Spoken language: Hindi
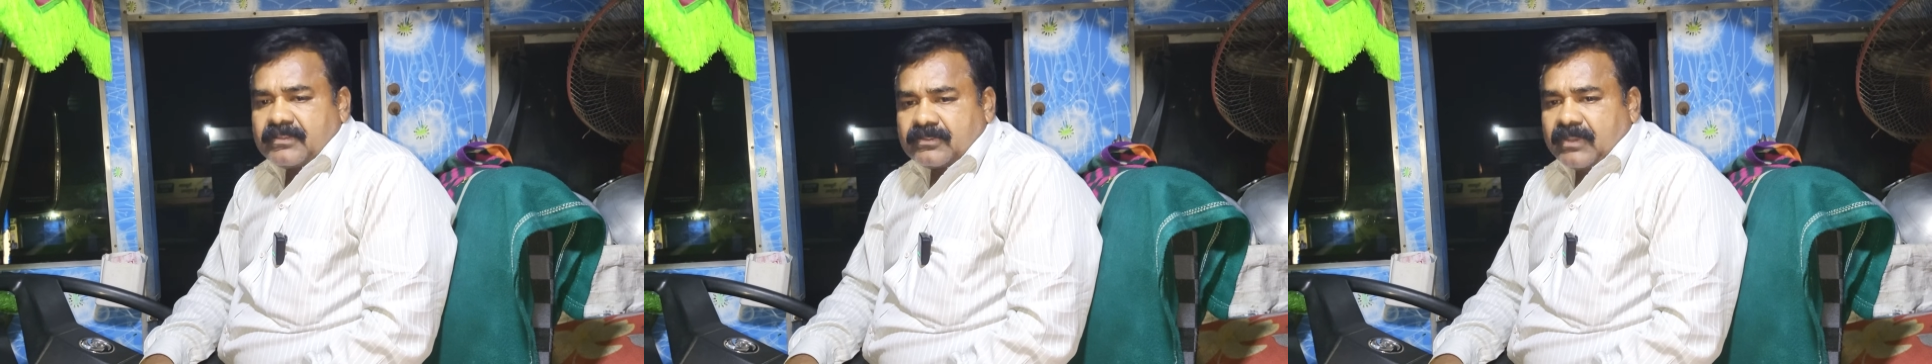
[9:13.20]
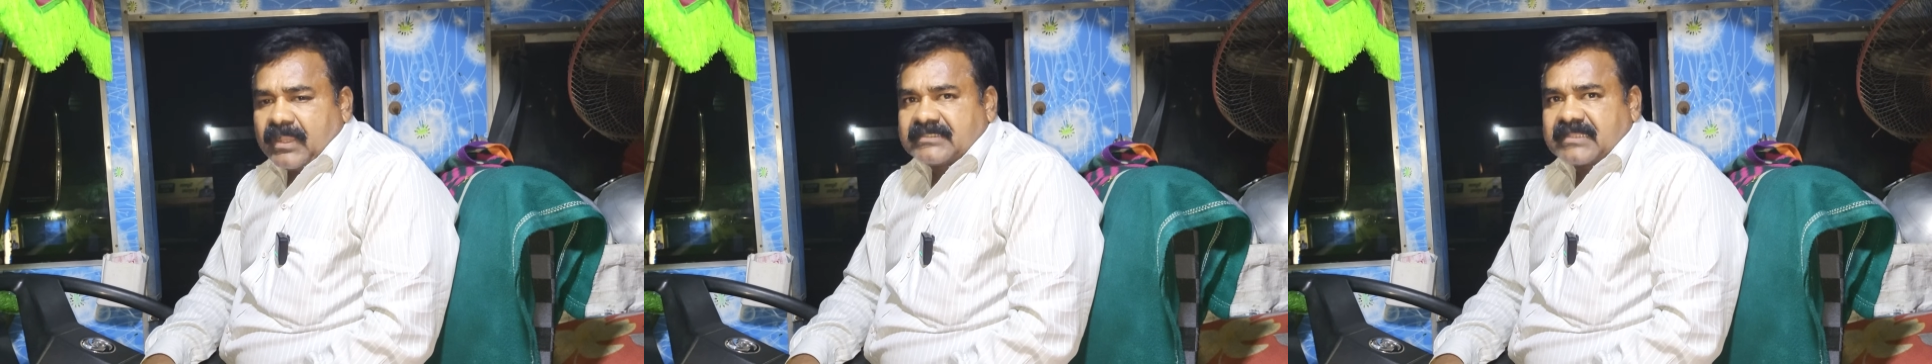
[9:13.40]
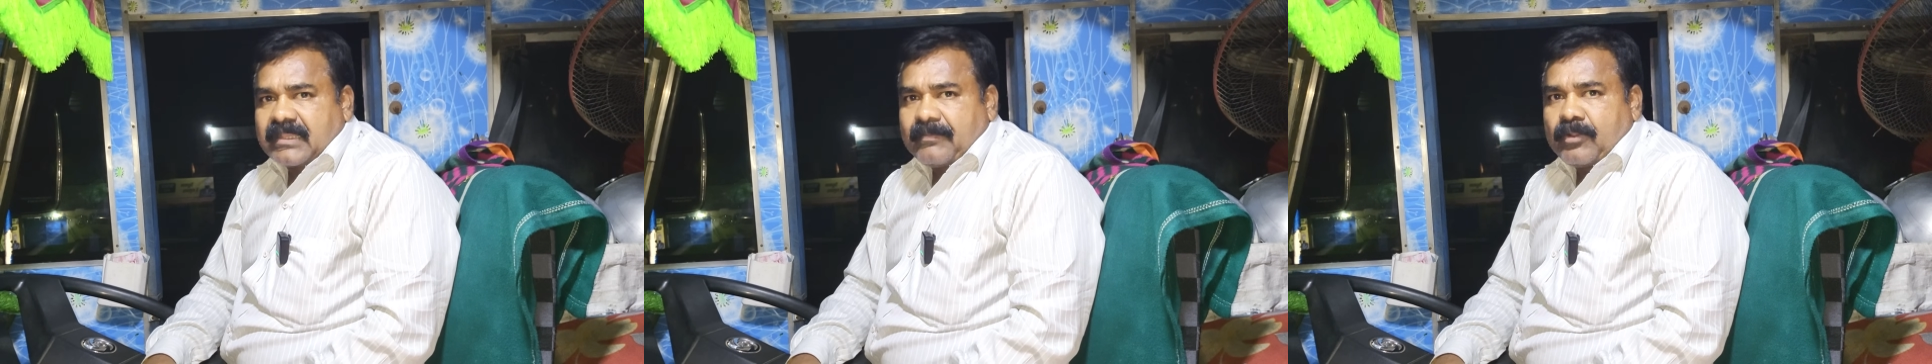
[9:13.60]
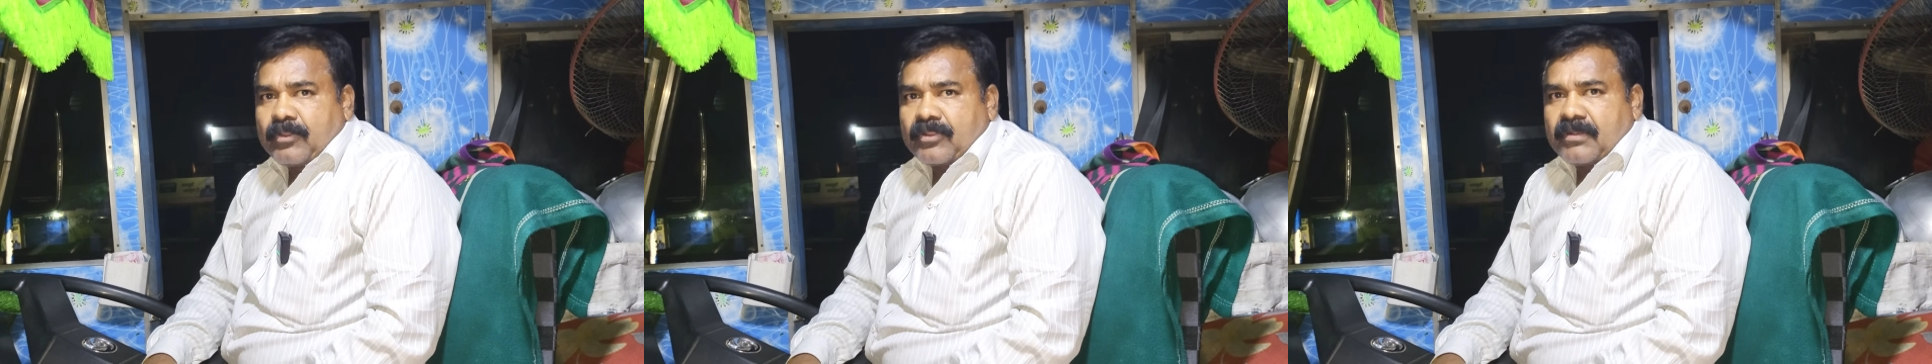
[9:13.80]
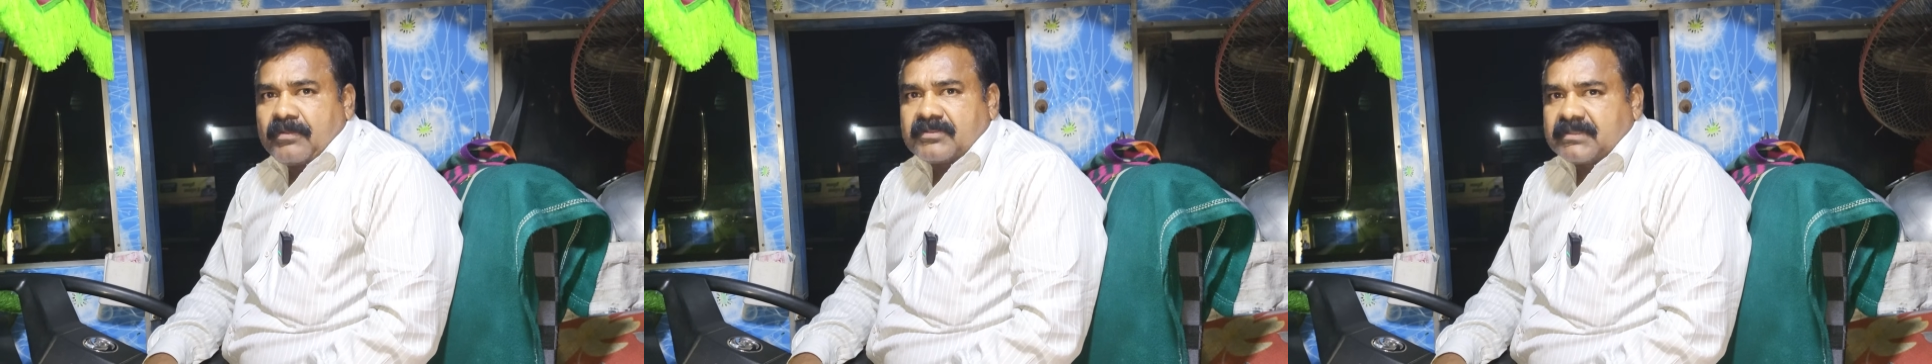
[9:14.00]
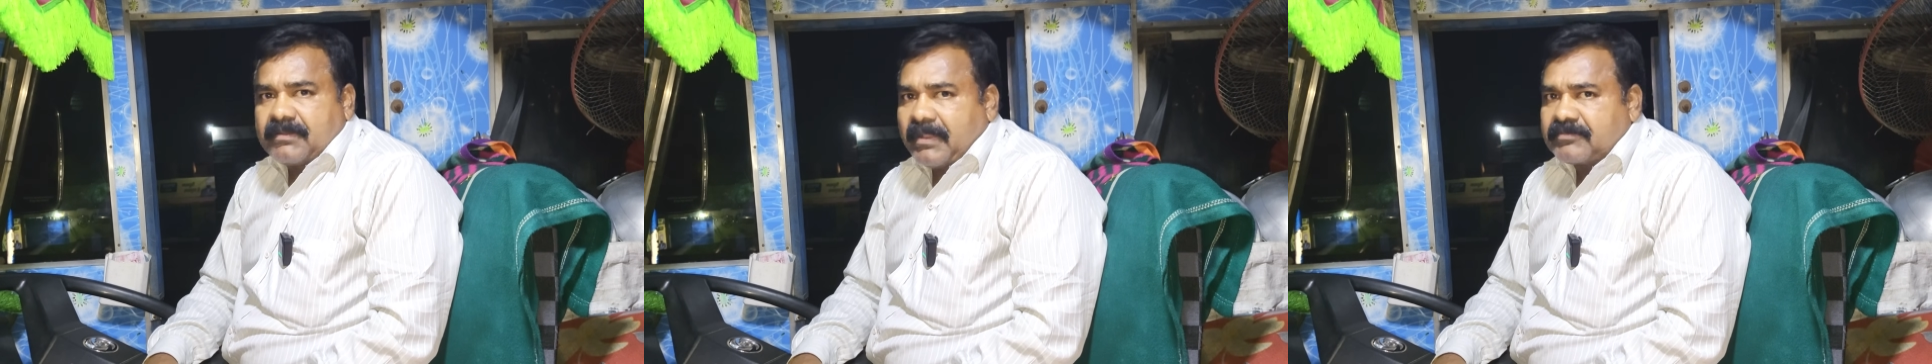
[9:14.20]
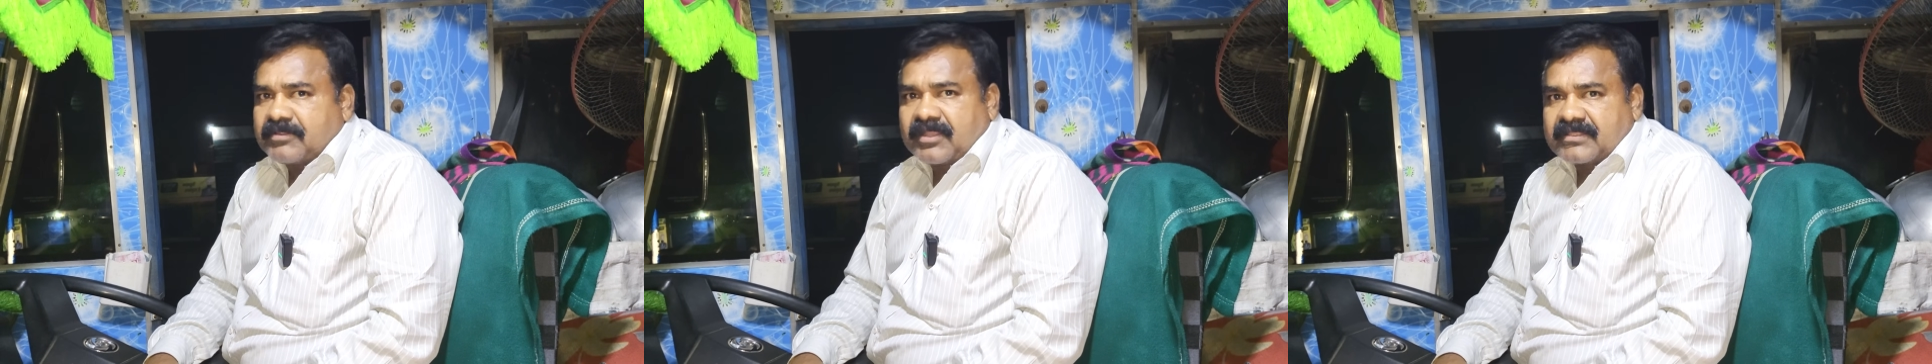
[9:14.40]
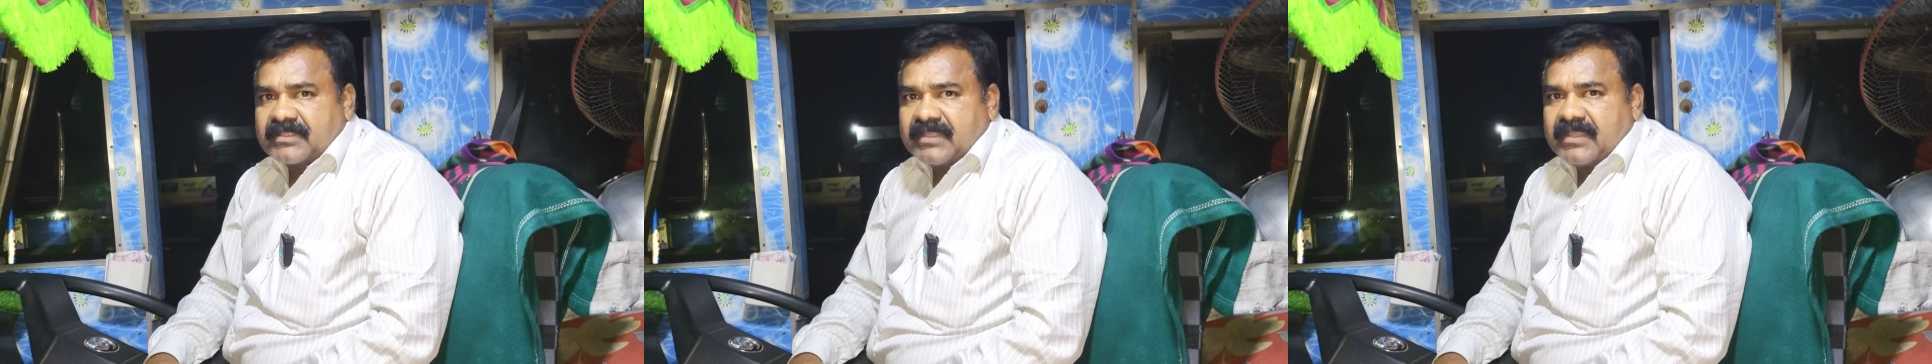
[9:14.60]
तो आज का ब्लॉग हम लोग समाप्त
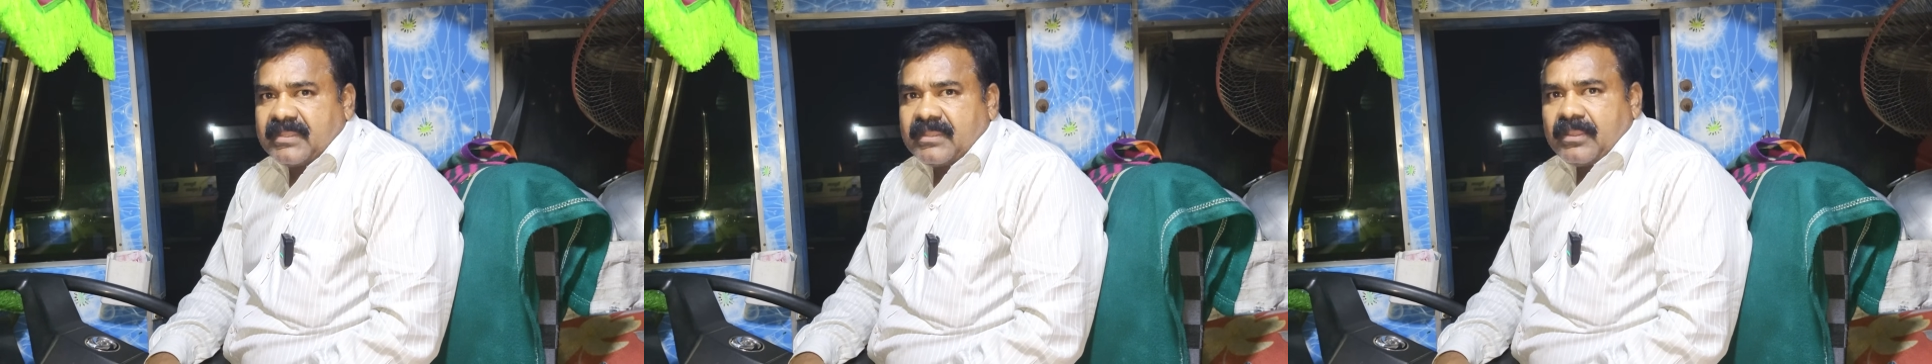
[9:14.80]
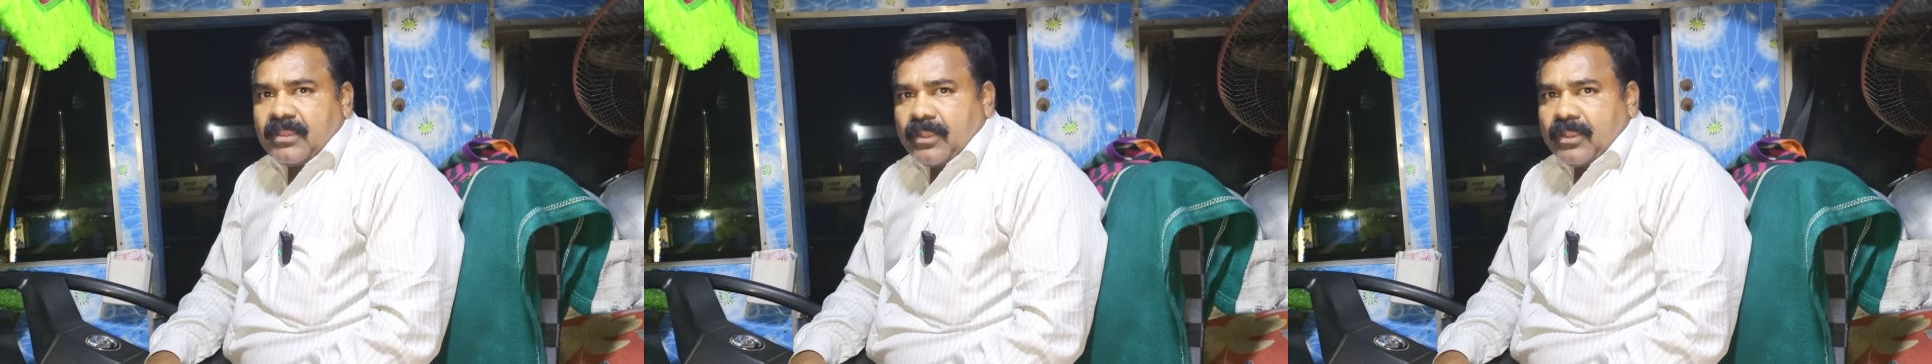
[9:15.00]
करते हैं